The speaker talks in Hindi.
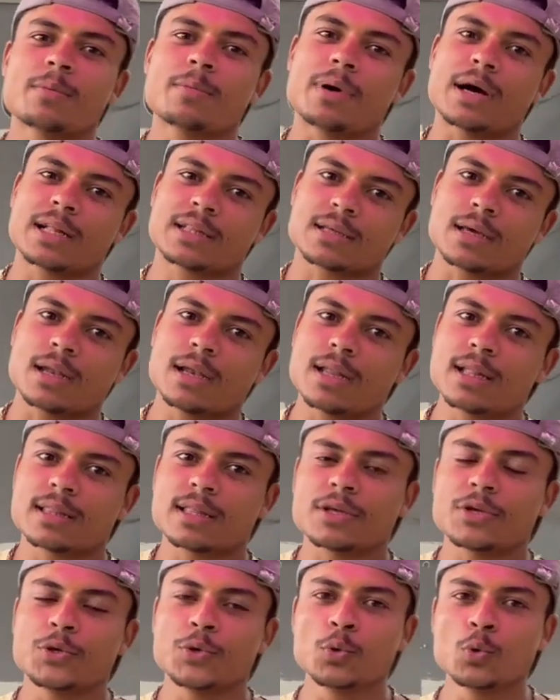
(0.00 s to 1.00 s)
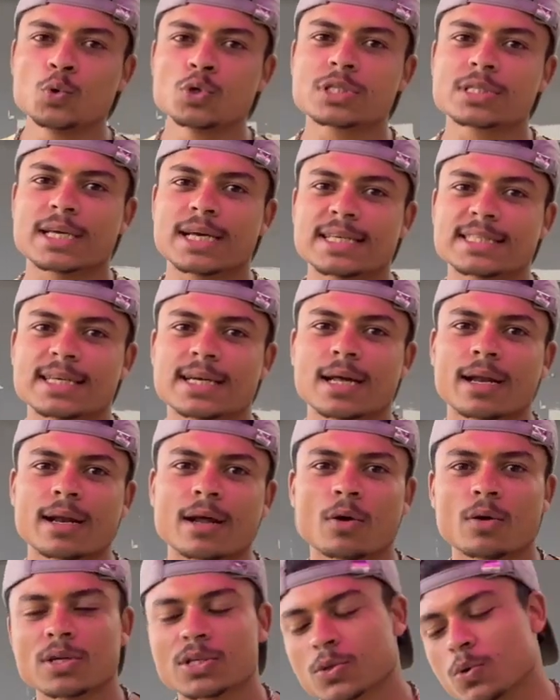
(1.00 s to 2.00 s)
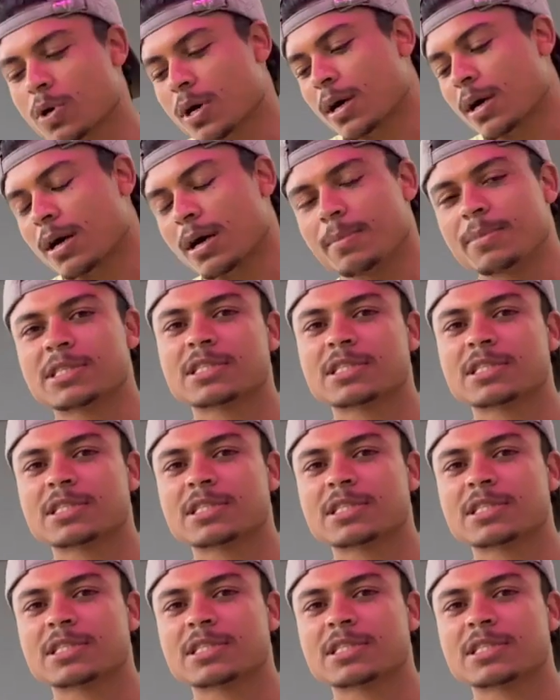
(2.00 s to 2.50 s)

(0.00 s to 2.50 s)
हम बात कर लेते हैं यूज़ कैसे करना है और इसको कब